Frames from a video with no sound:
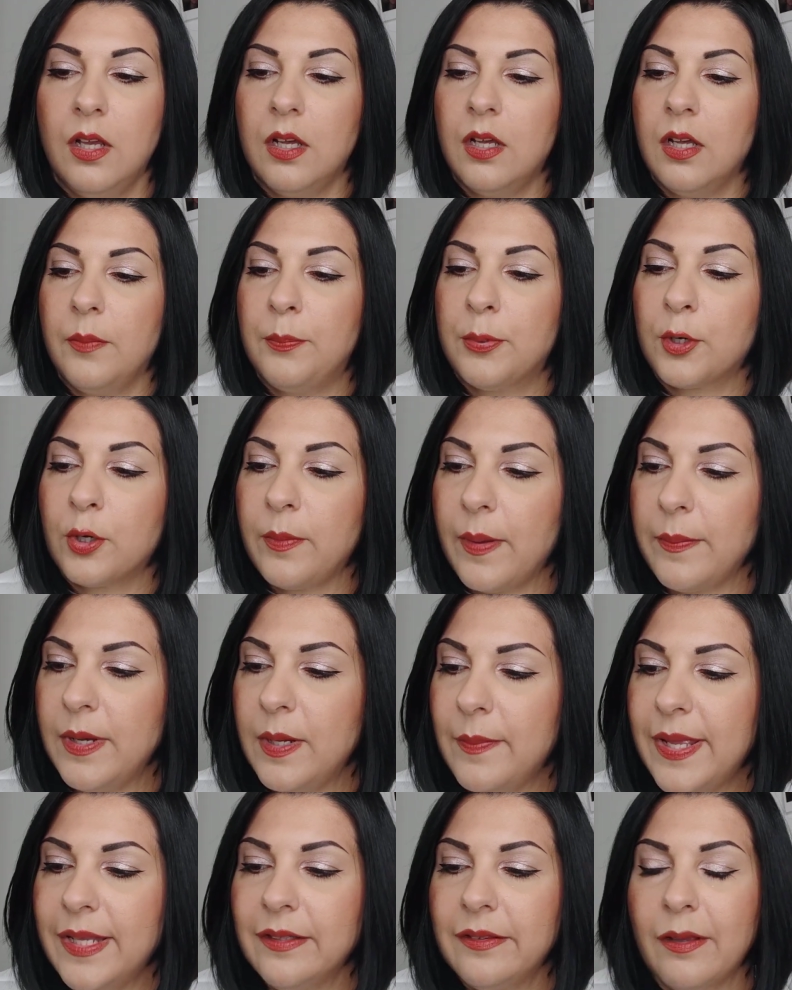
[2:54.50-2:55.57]
Uh,
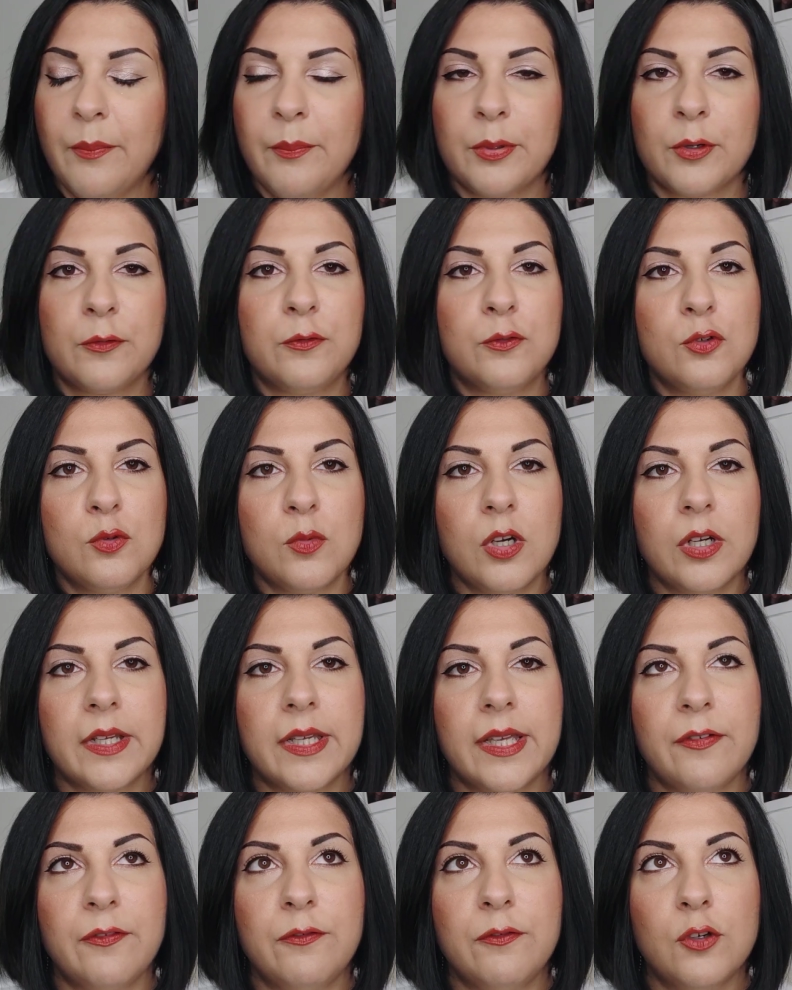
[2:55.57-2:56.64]
probabilmente è un profumo
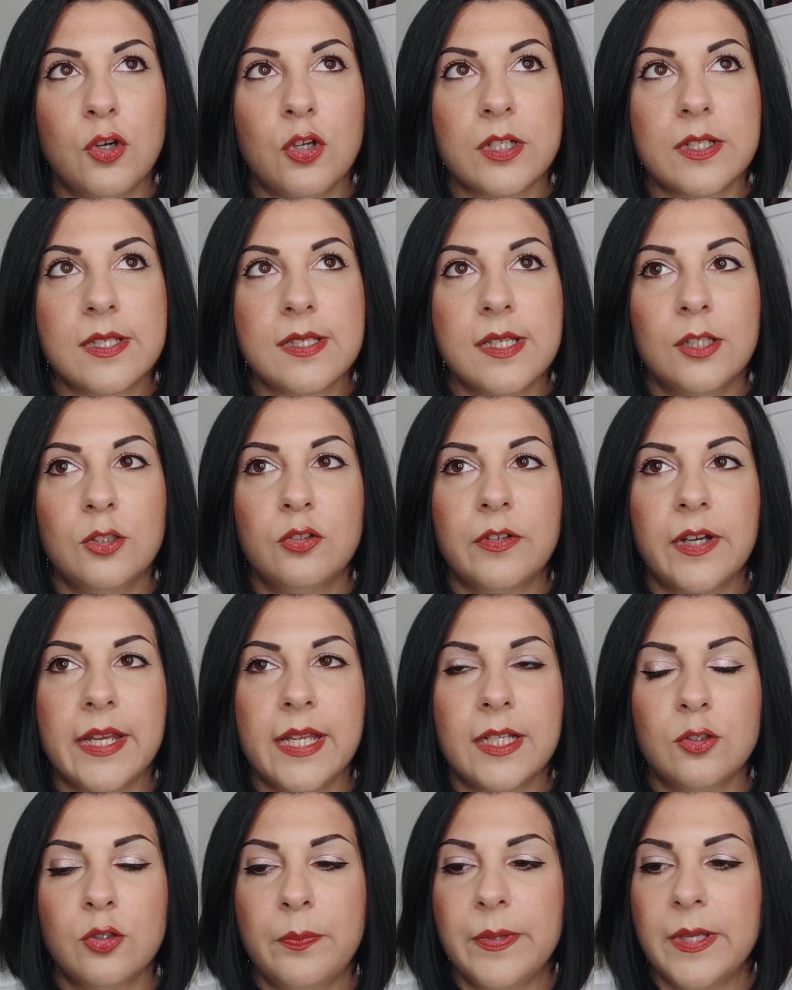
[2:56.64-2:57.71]
che forse
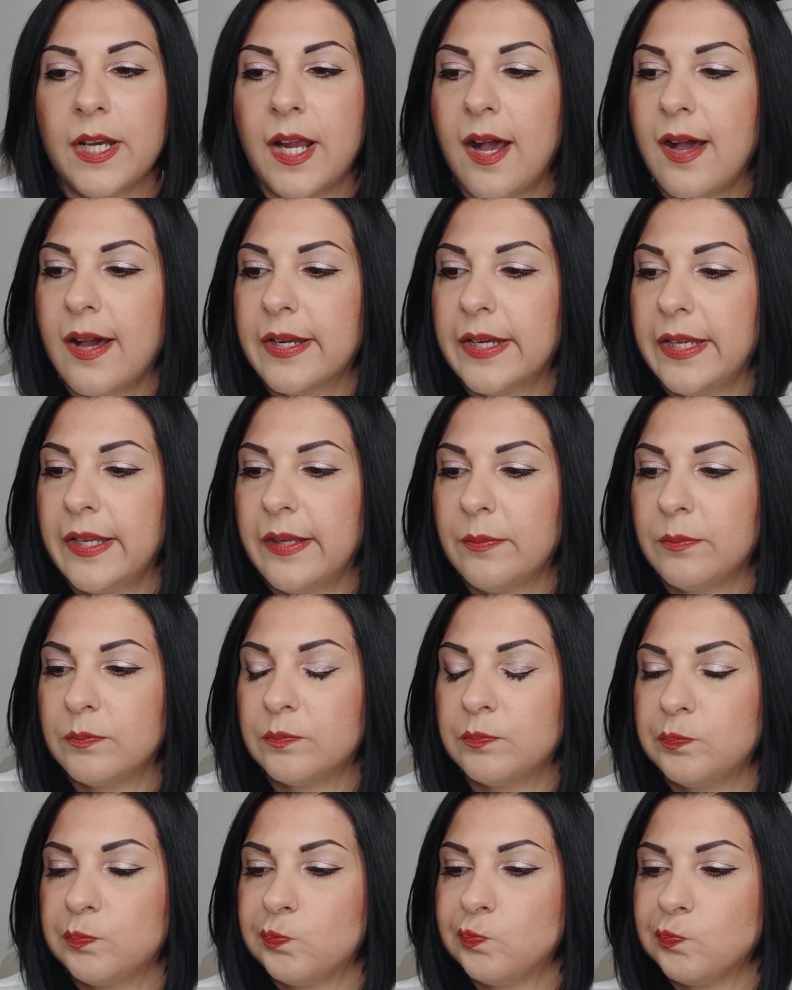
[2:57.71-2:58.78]
dovrei adoperare
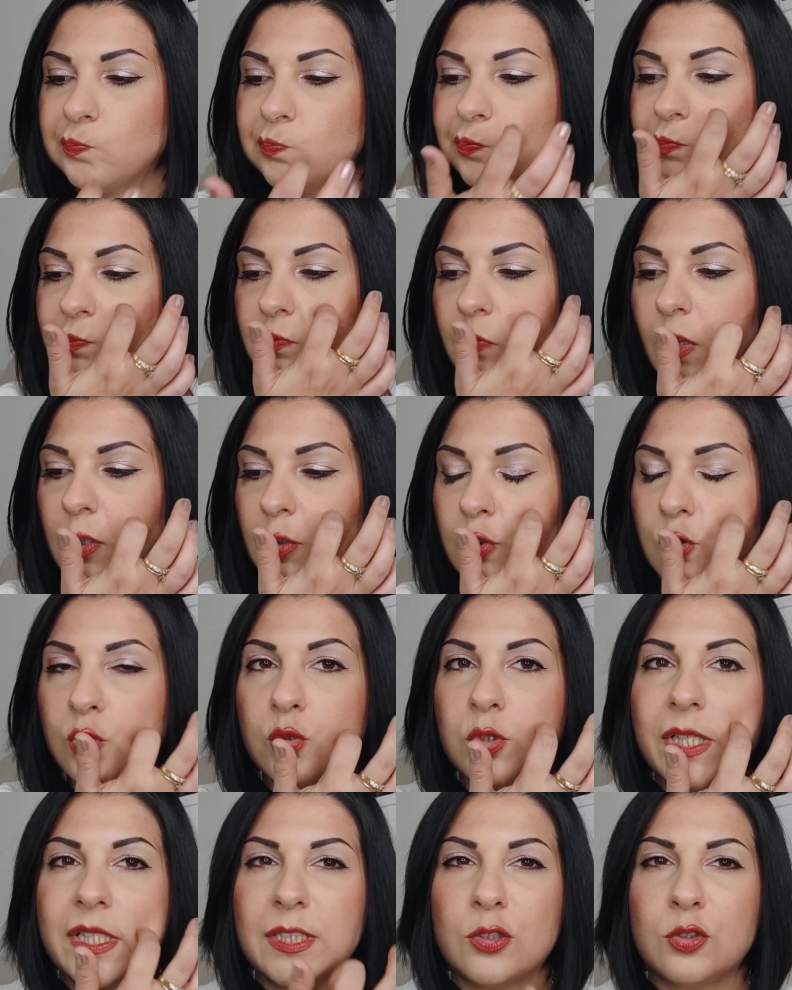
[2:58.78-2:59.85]
mh, mm,
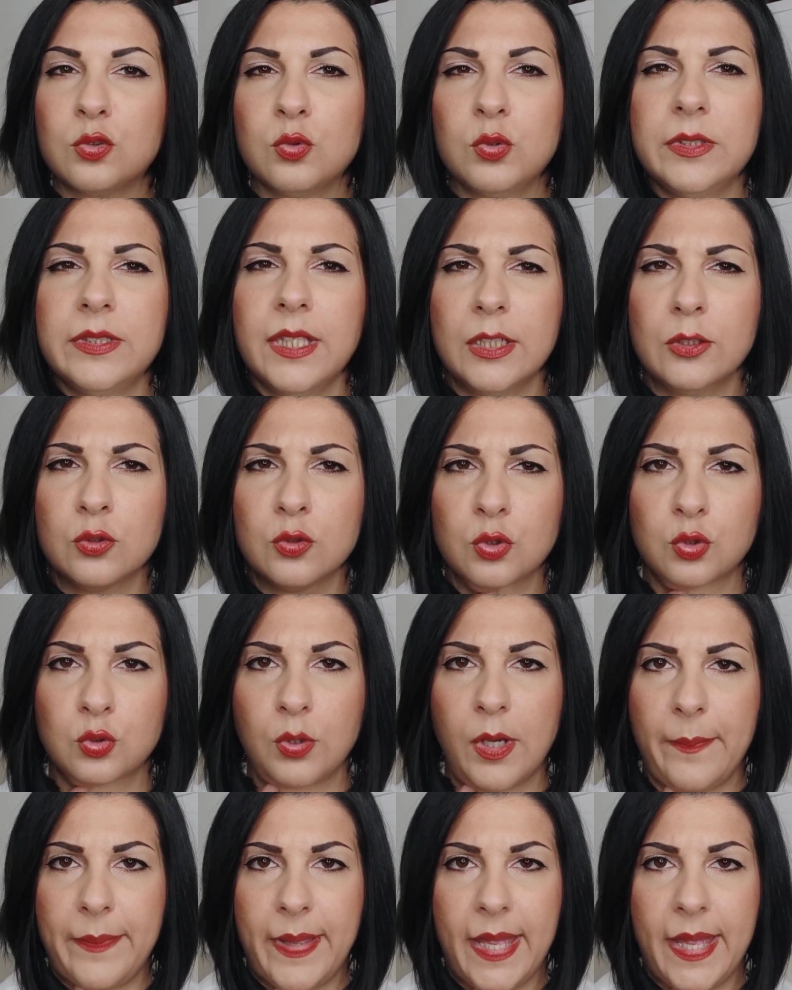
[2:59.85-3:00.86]
su tessuti e non sulla